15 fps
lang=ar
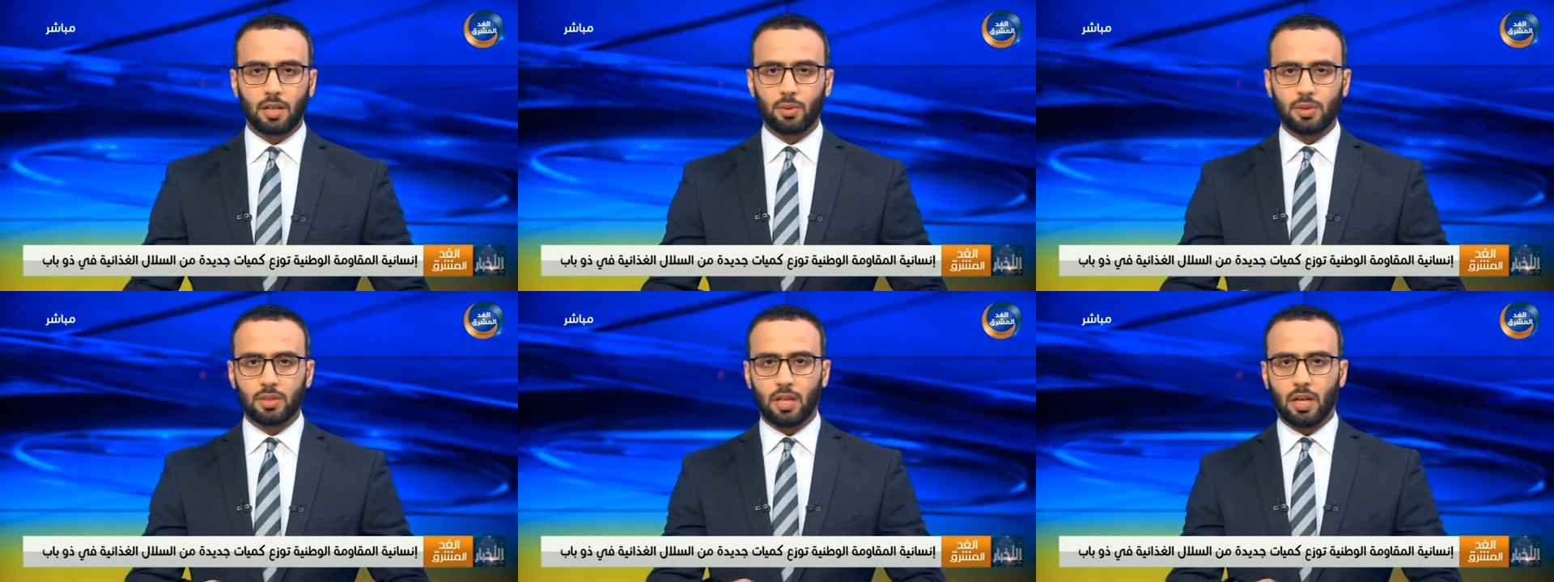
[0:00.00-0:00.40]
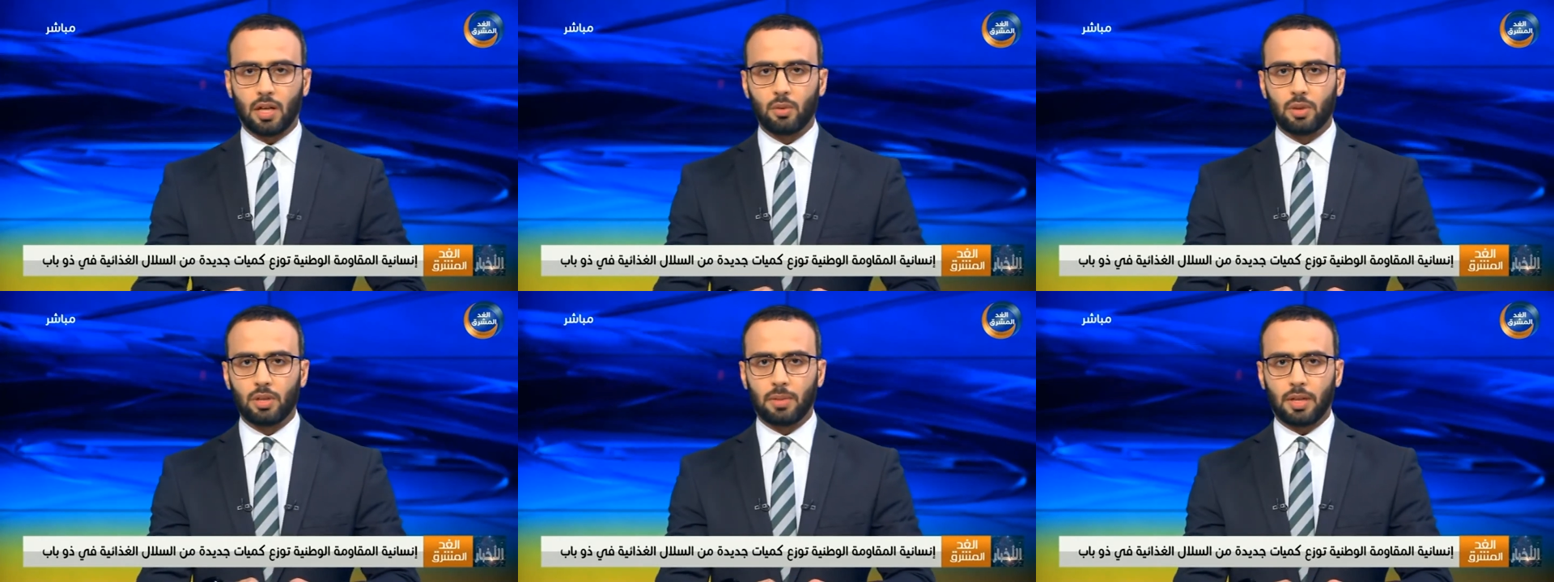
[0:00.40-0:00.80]

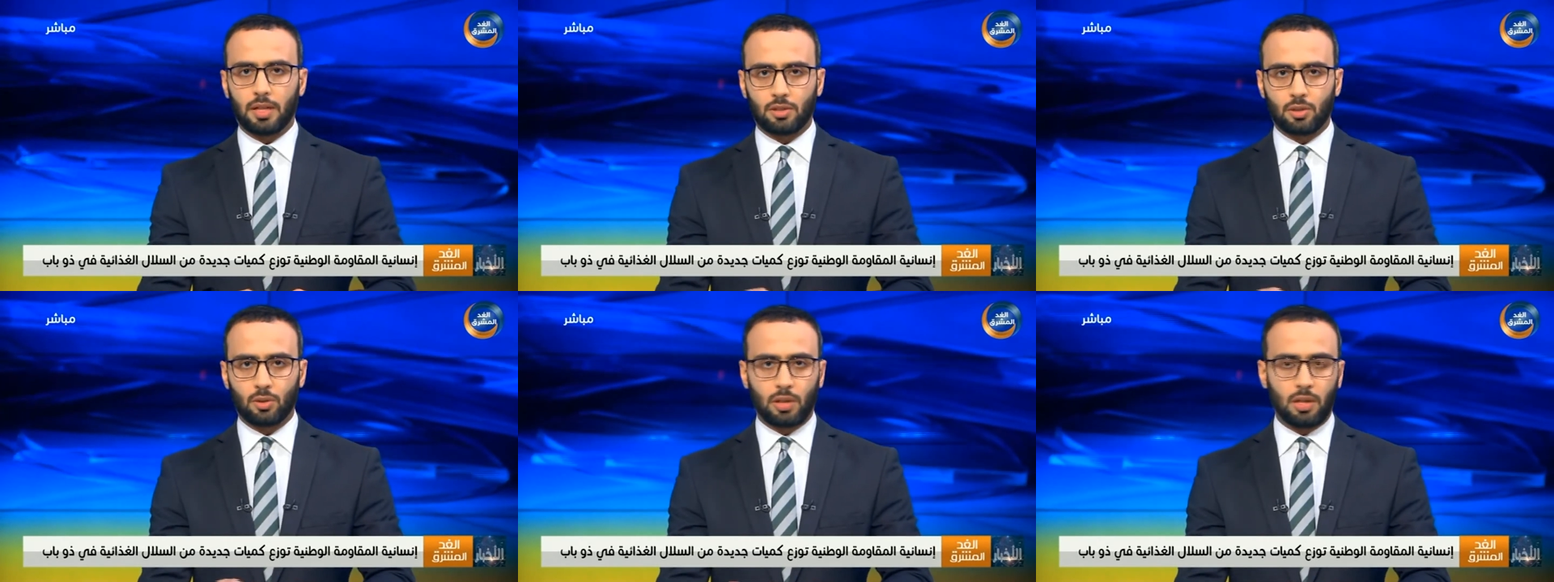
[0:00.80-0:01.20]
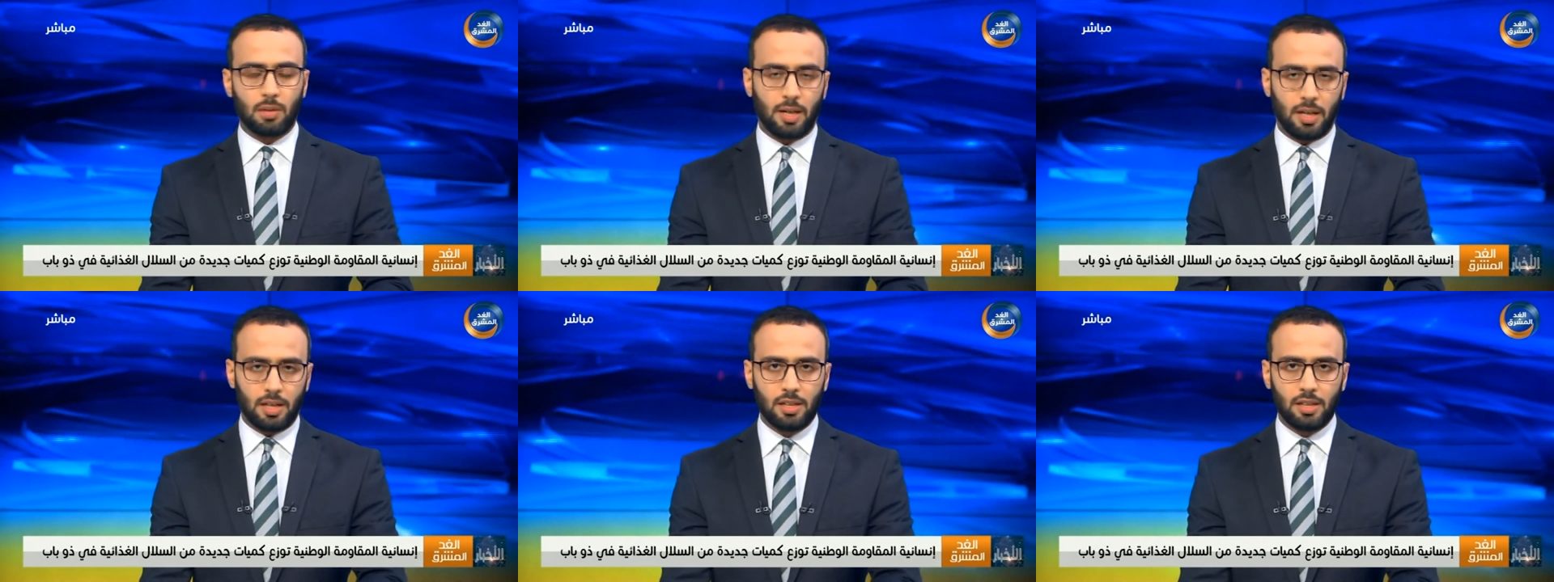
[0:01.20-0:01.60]
والتعاون مع السلطة
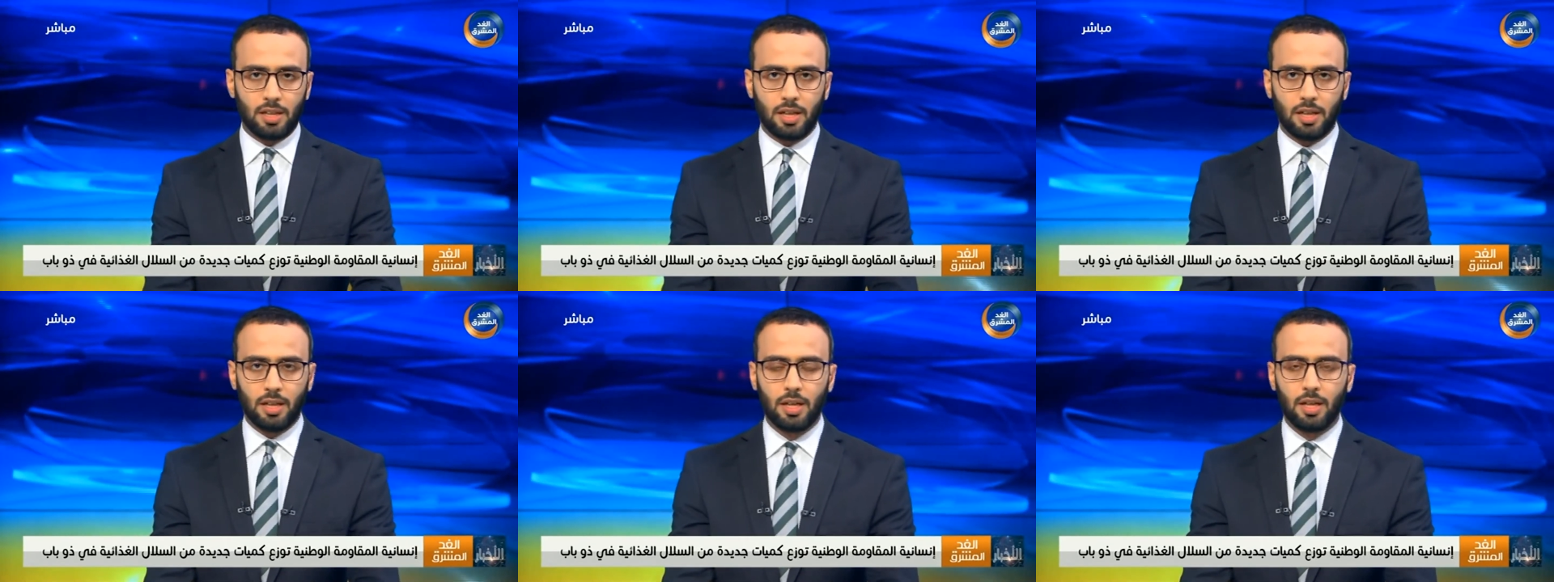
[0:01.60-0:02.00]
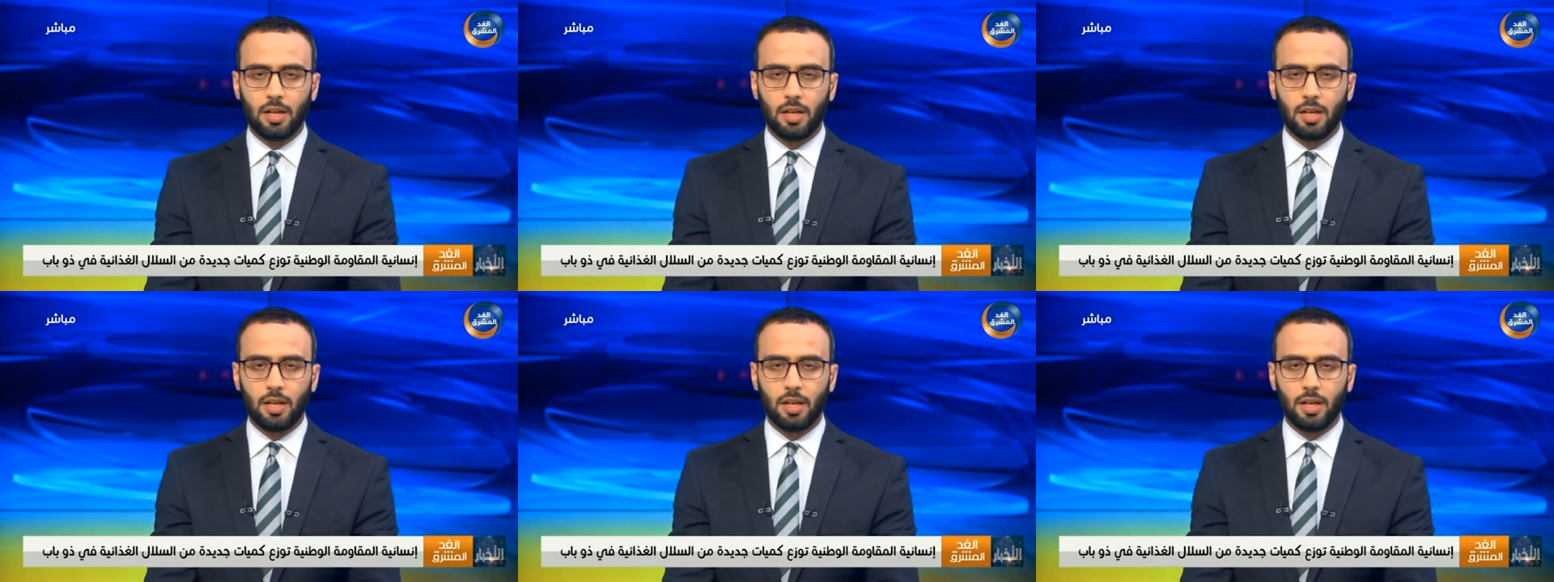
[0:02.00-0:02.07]
المحلية